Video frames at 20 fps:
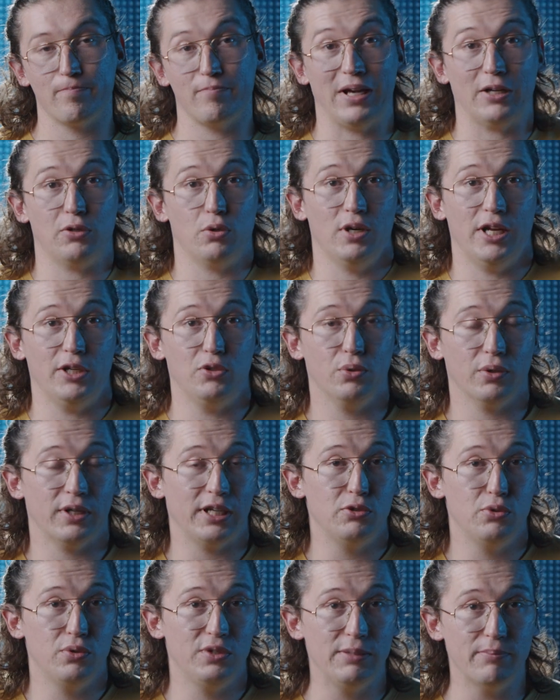bah, que la
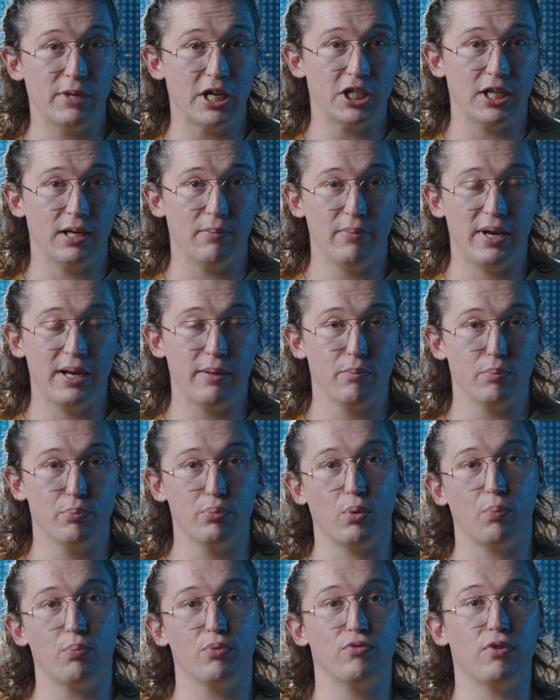durée d'une image elle-même
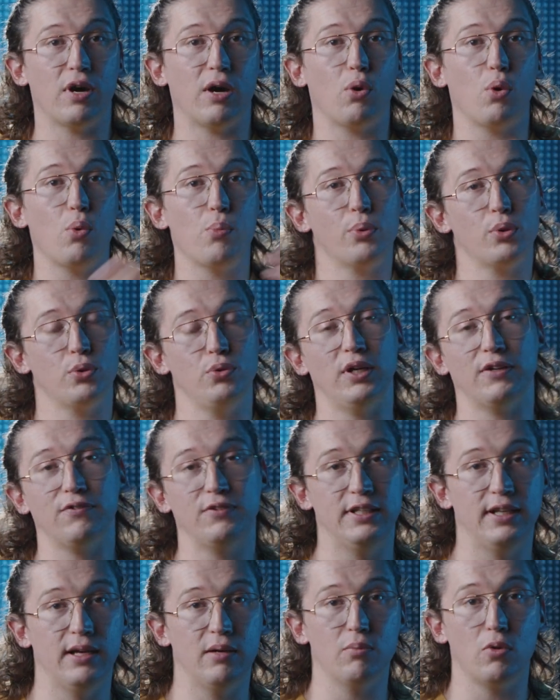pour pouvoir reproduire
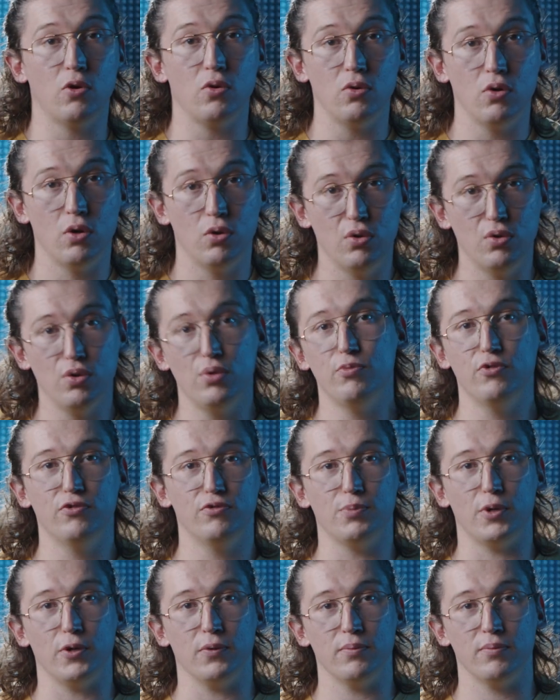fidèlement le
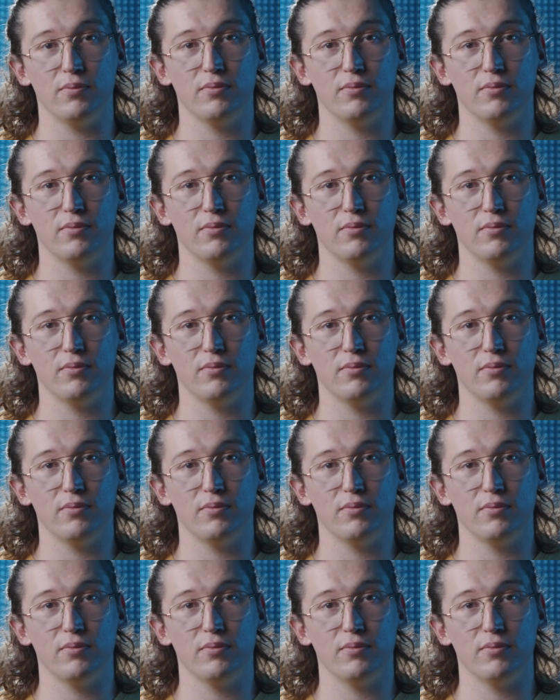mouvement.